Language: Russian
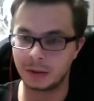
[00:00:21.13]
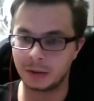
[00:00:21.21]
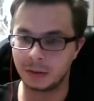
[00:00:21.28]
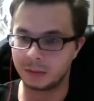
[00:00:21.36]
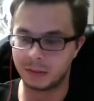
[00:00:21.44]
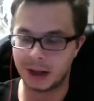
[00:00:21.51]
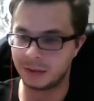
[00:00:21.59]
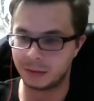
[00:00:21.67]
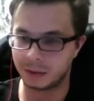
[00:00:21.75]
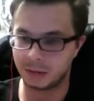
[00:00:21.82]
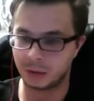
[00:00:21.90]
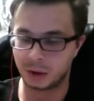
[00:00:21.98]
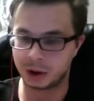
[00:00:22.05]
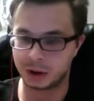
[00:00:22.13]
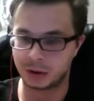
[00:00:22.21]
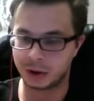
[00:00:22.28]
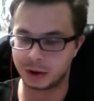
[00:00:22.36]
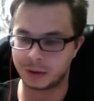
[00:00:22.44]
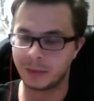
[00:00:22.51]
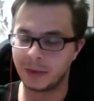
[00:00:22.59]
Ну, прям вот очень
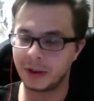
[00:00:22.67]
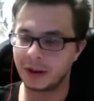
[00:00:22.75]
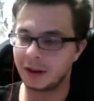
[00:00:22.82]
срочно.